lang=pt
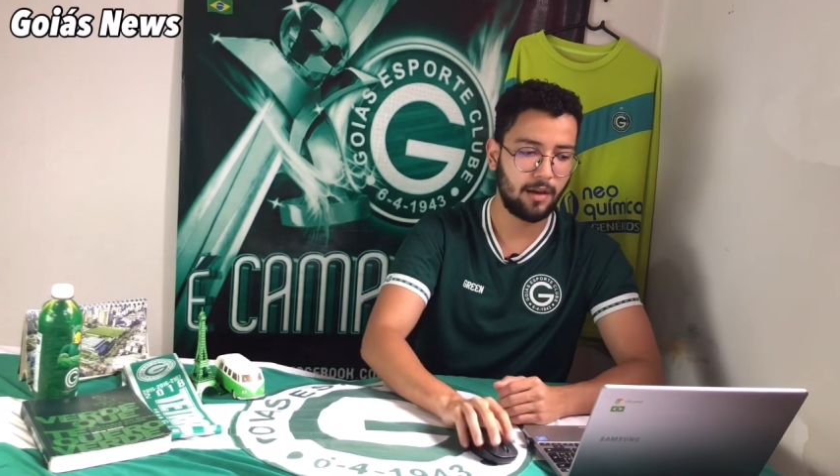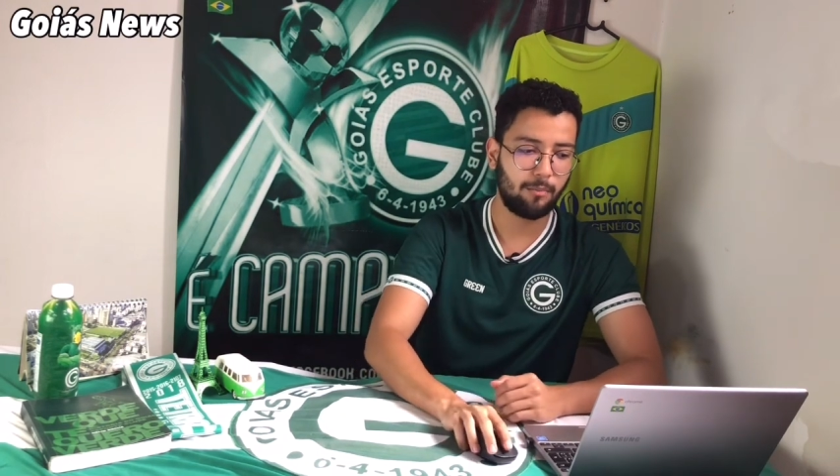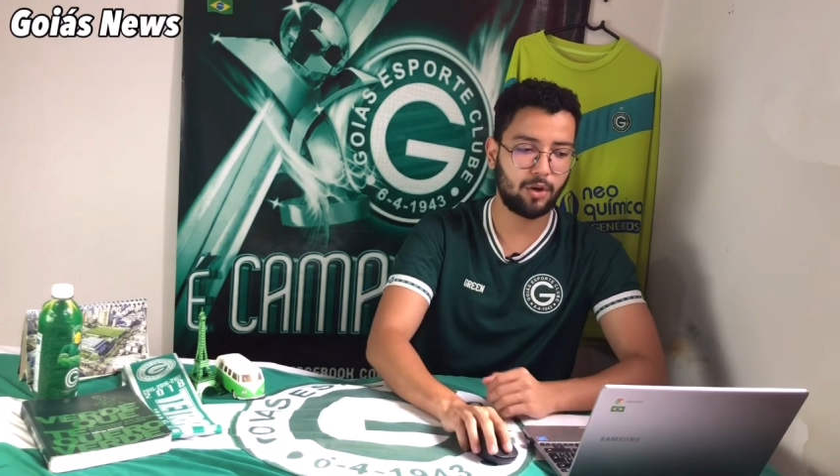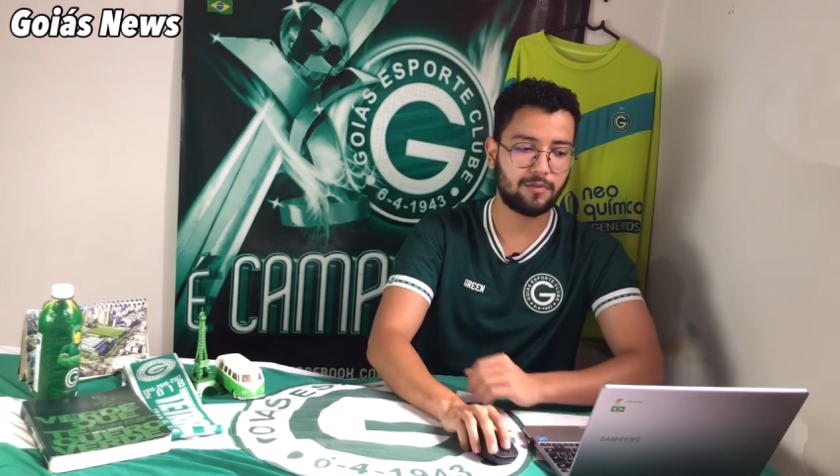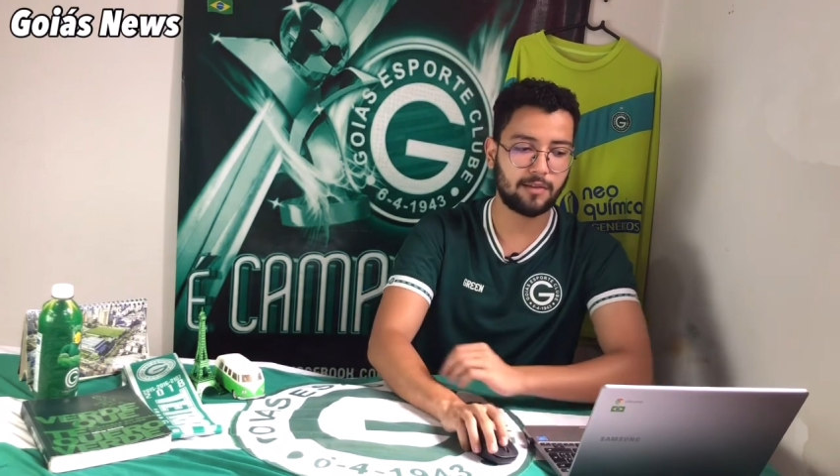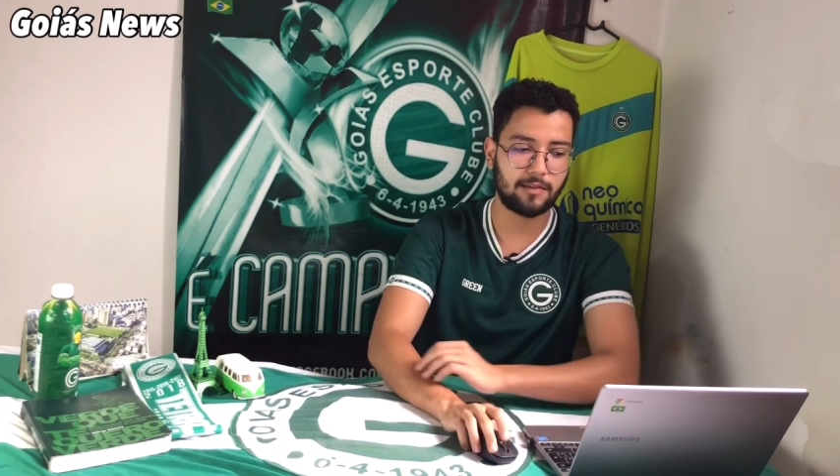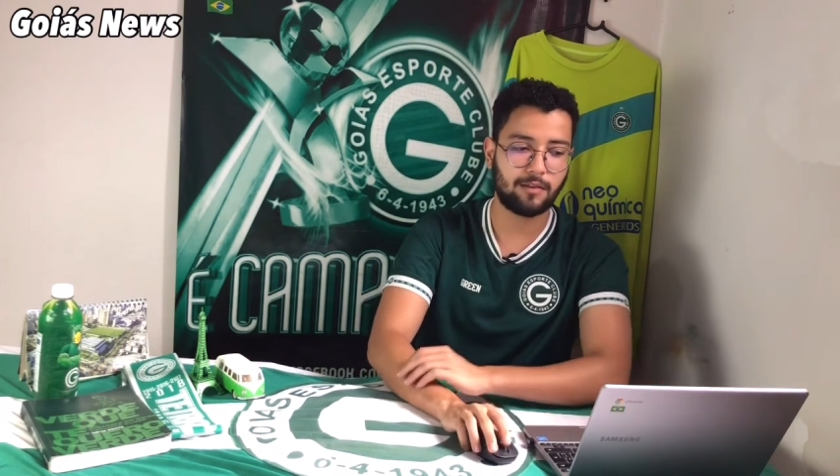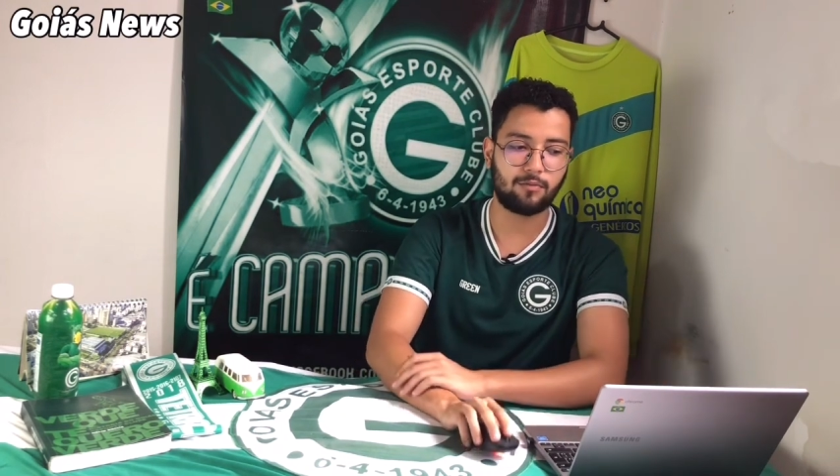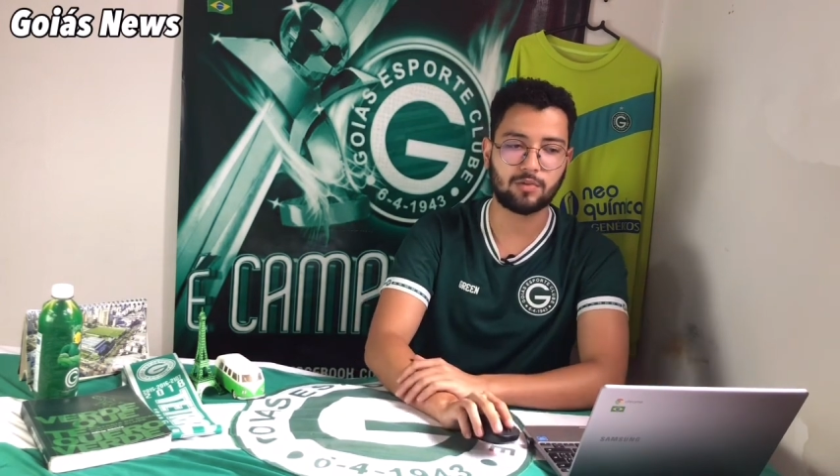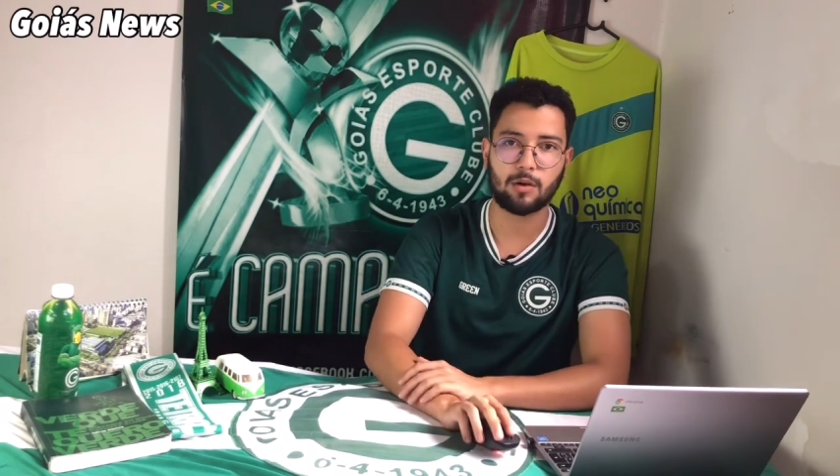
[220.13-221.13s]
pode fazer essa
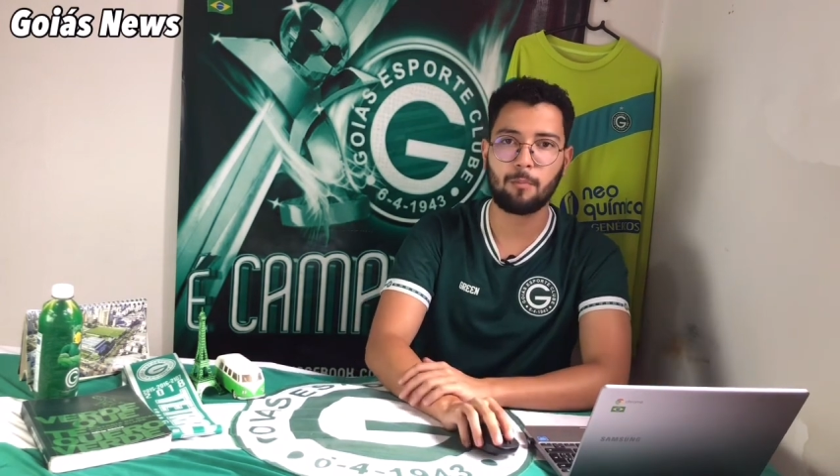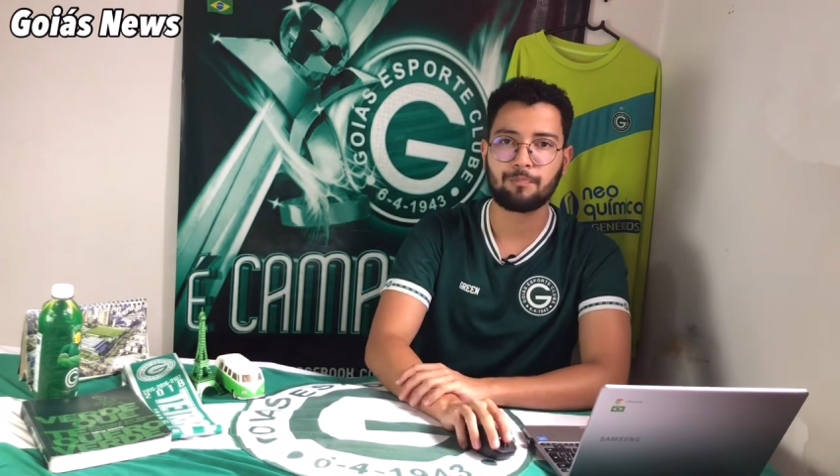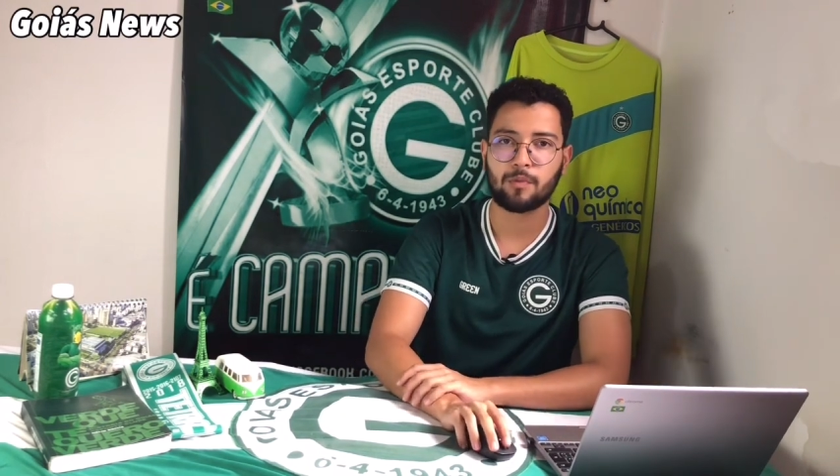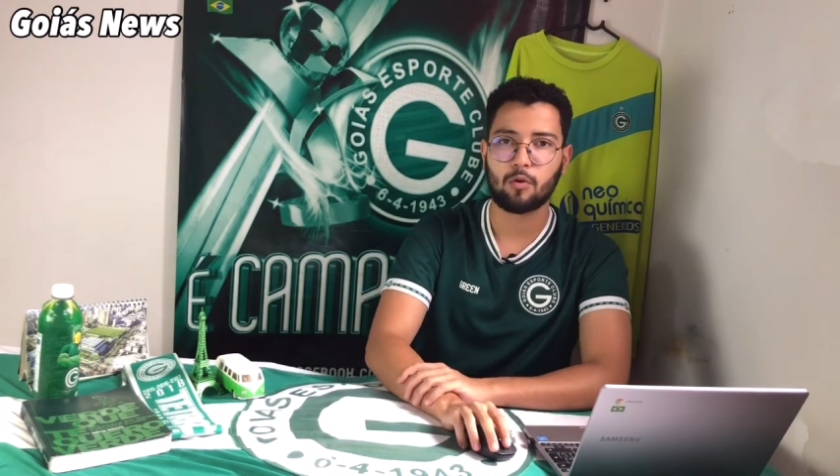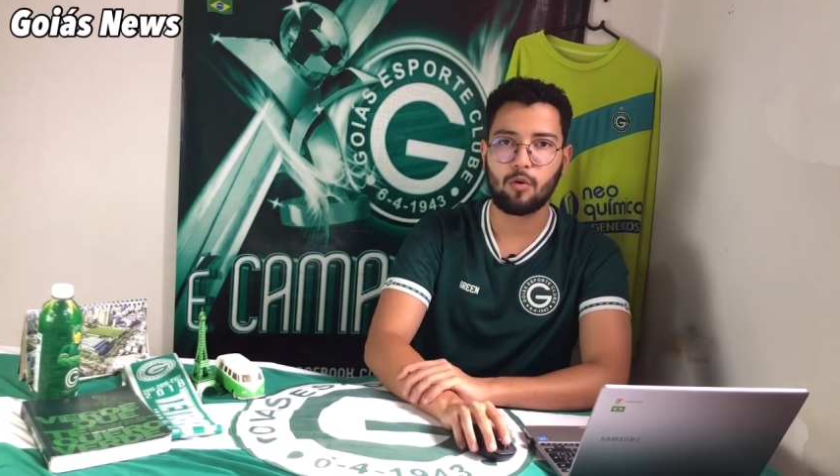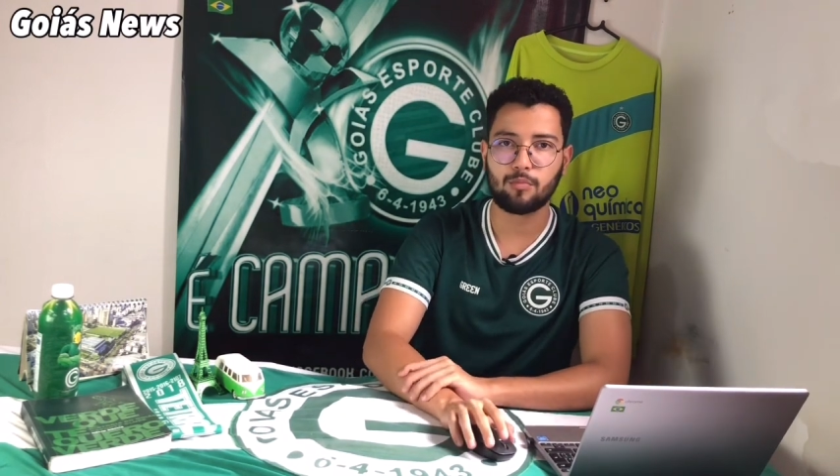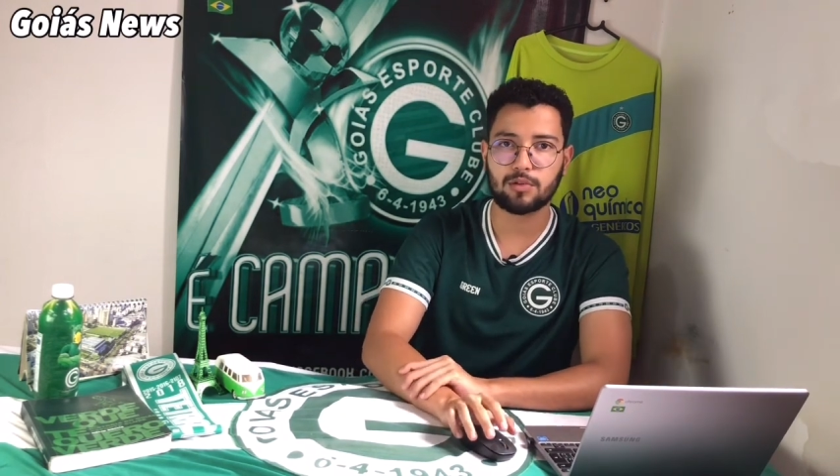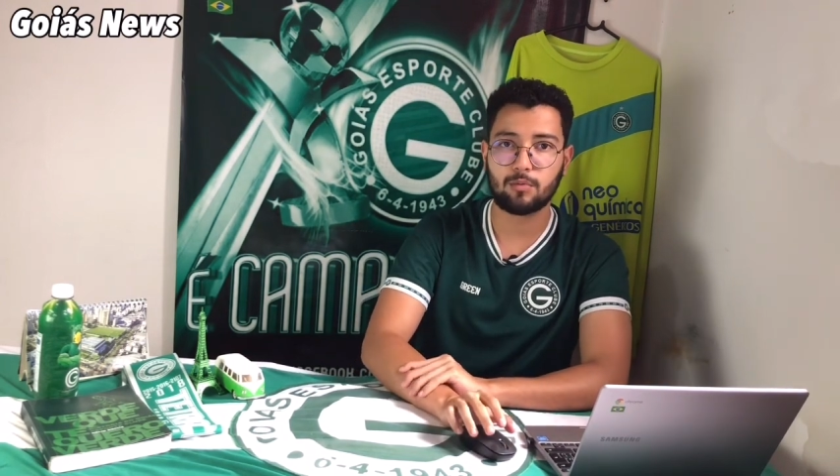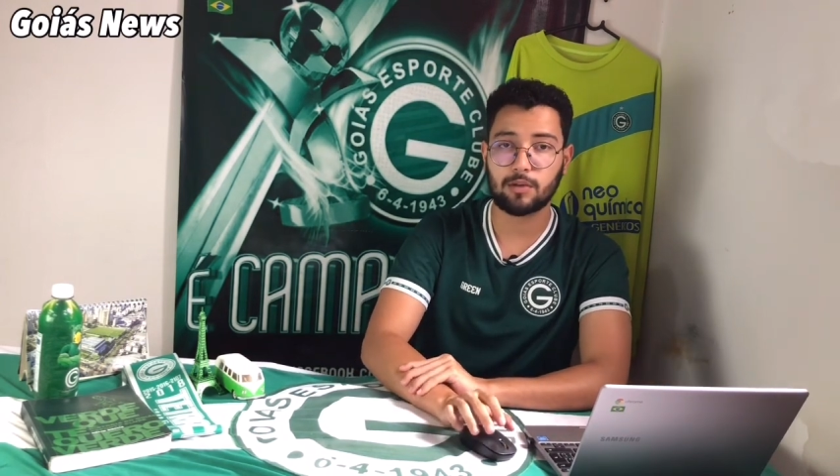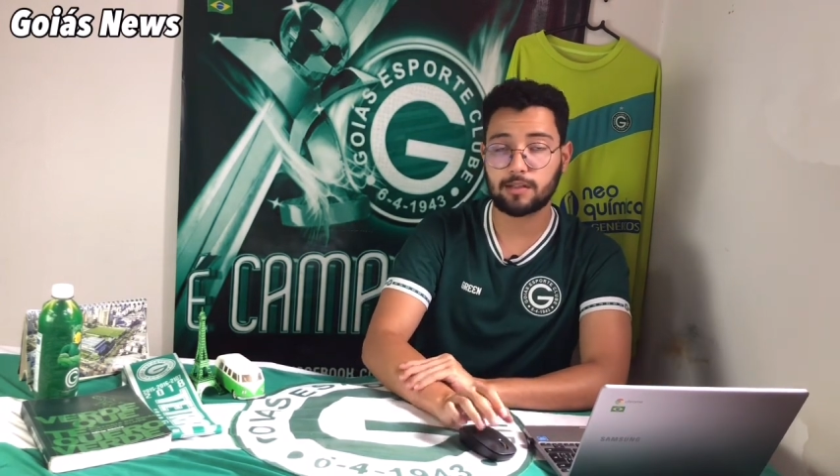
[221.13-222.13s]
função como
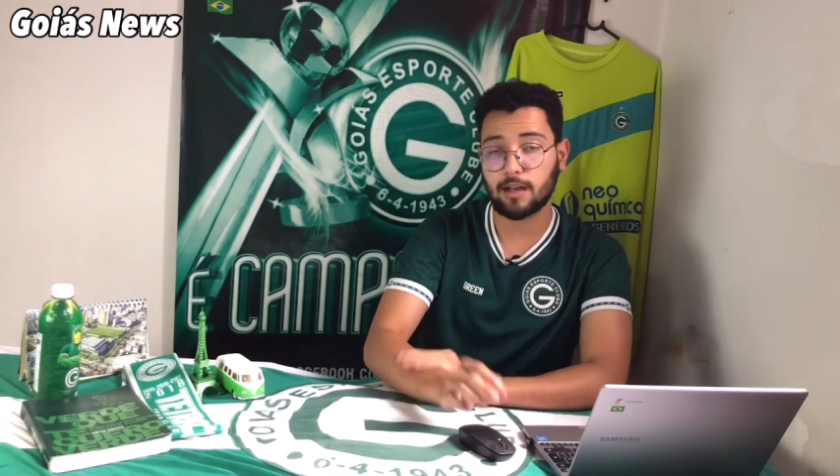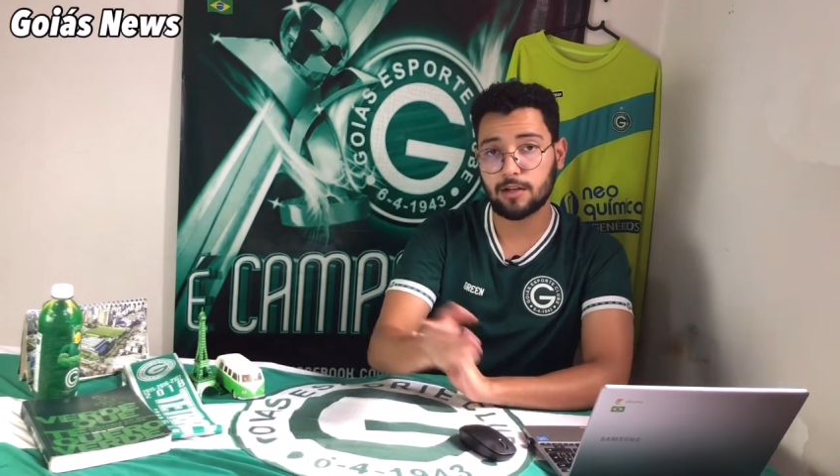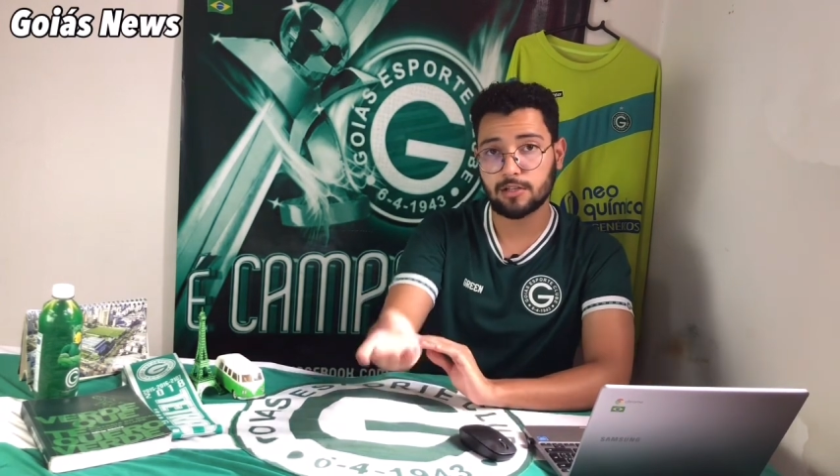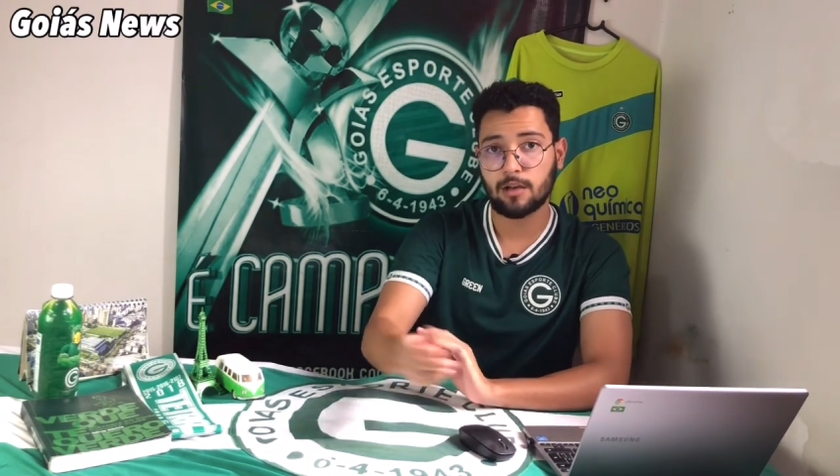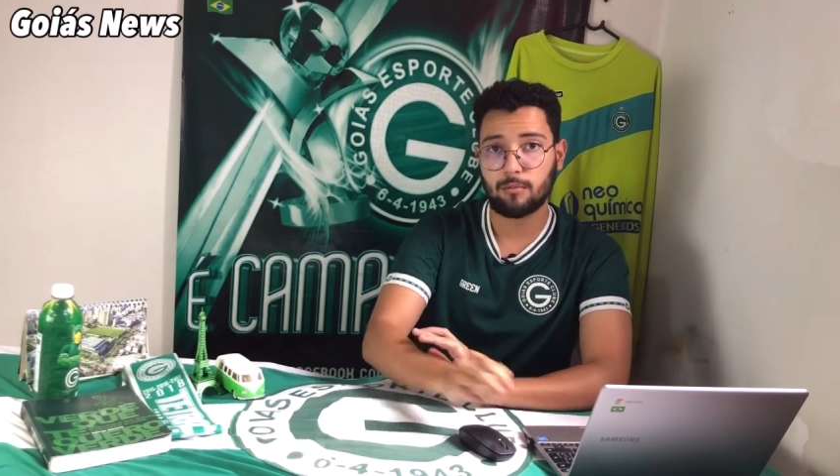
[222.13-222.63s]
segundo atacante.